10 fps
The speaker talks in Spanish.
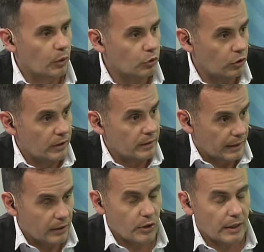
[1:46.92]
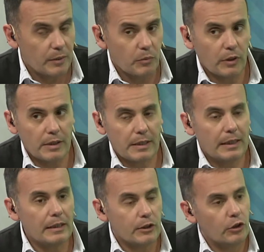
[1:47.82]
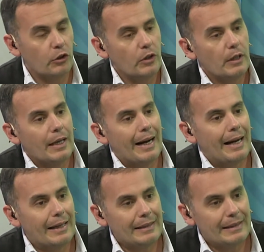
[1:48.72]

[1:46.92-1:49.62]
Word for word: productor internacional de modas, eligió a